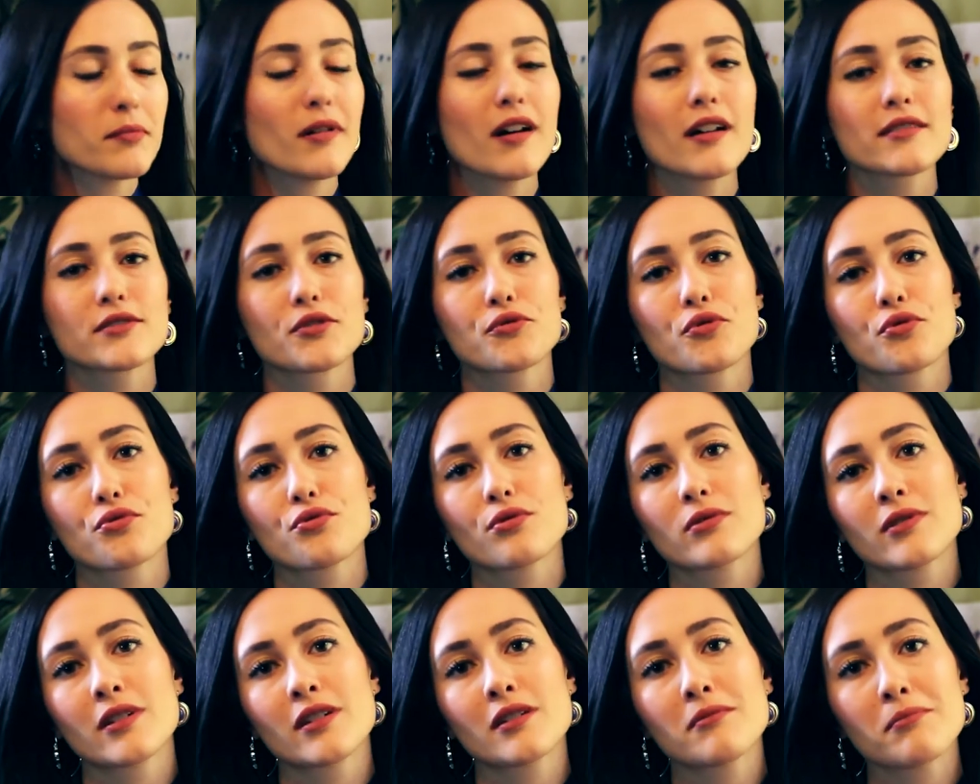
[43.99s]
Bazı
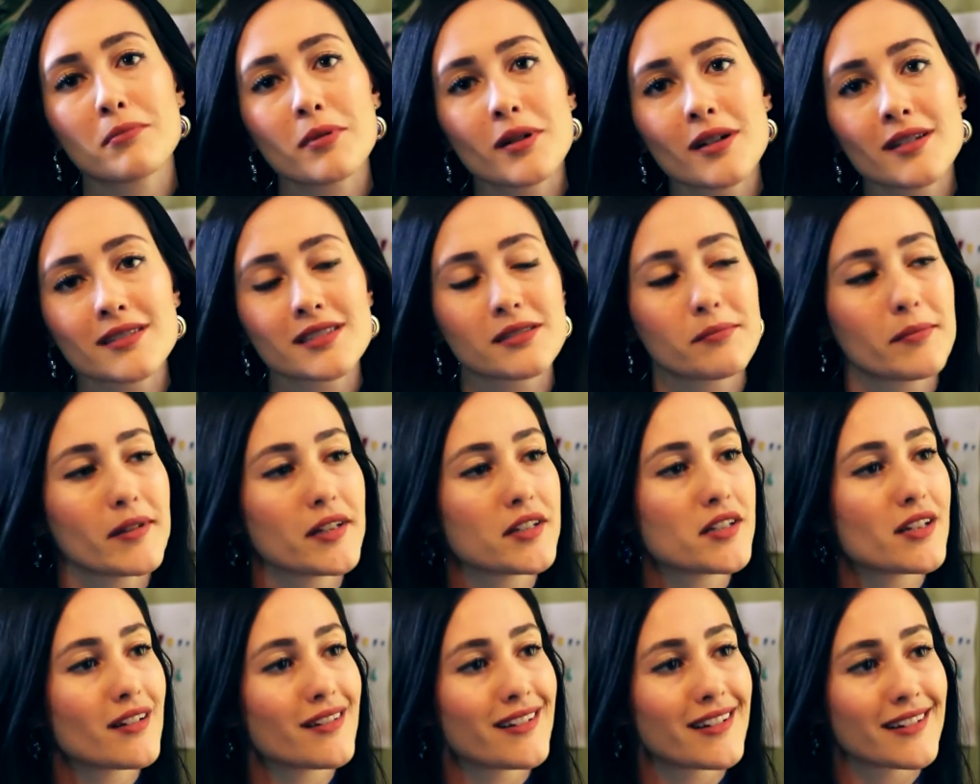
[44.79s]
çocukların bazı
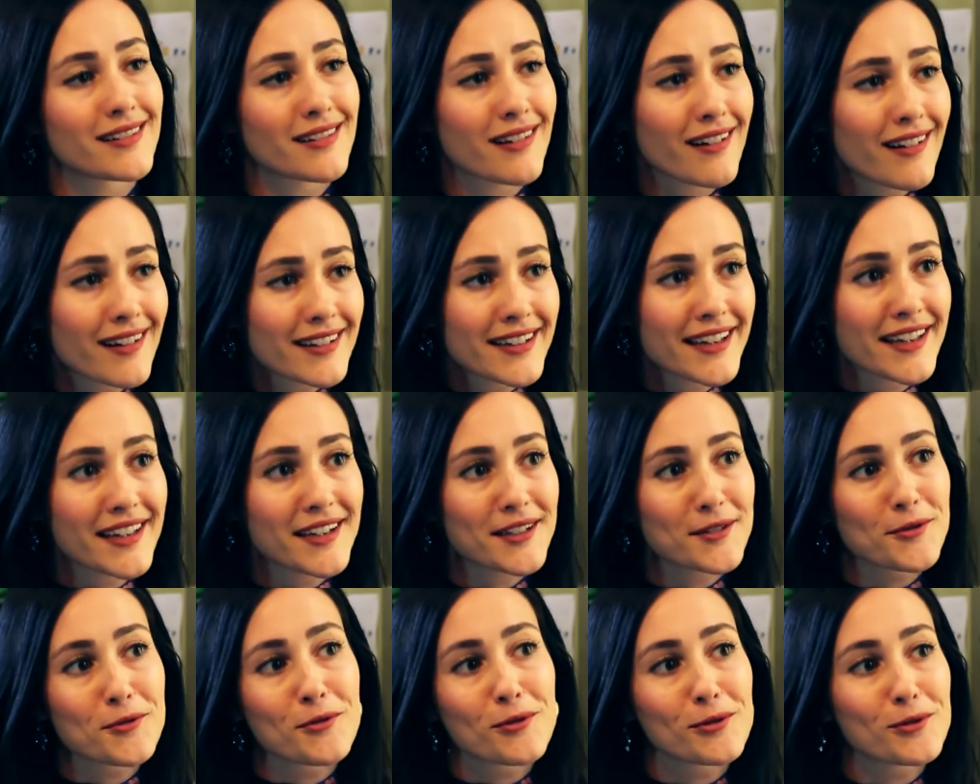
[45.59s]
becerileri daha
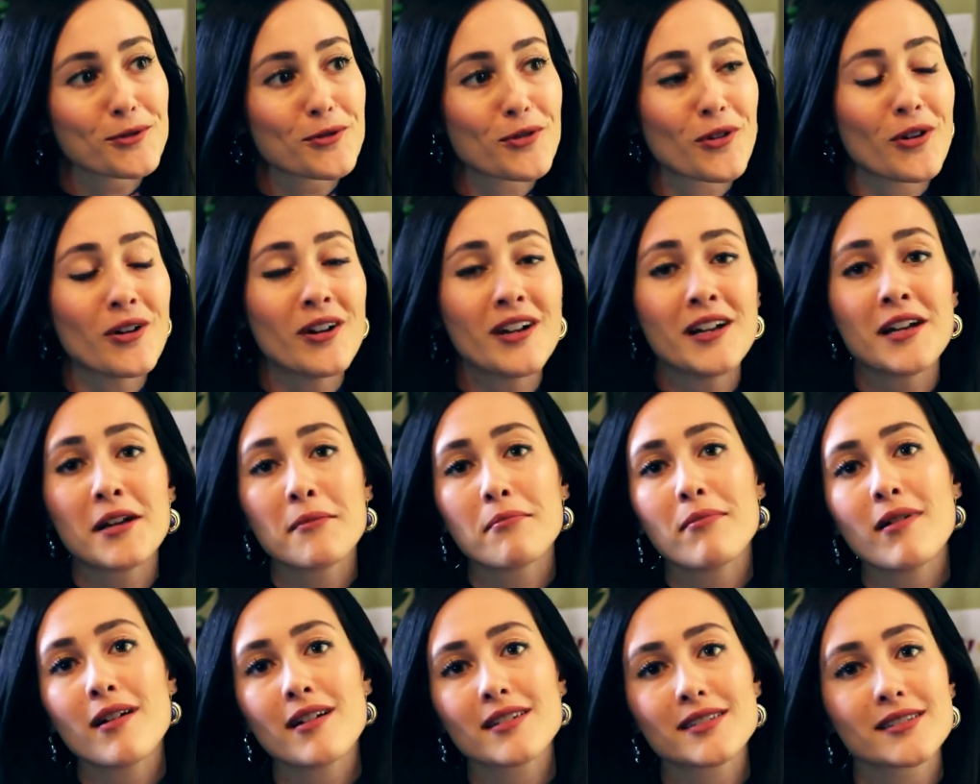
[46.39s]
geride oluyor,
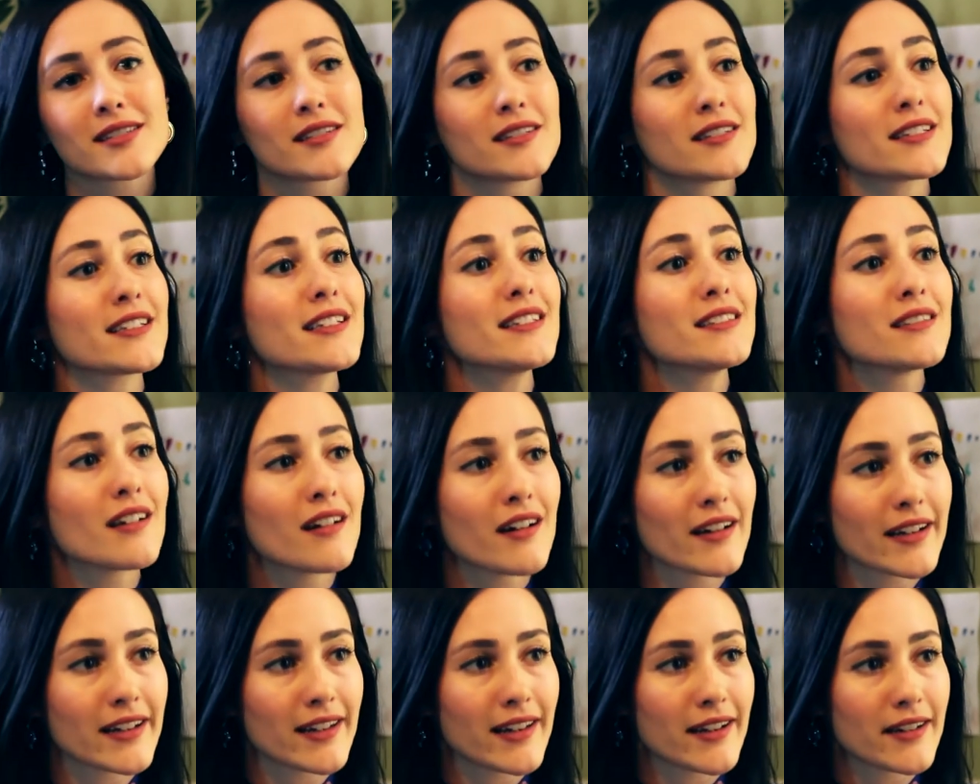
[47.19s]
bazılarınınki
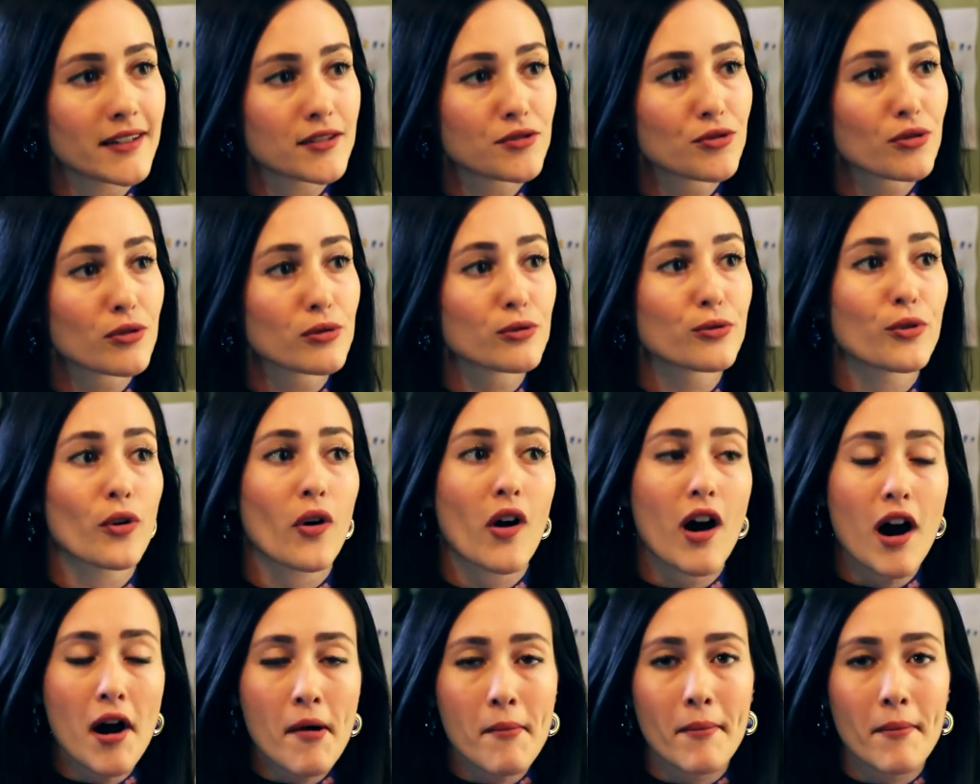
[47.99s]
daha ileride oluyor.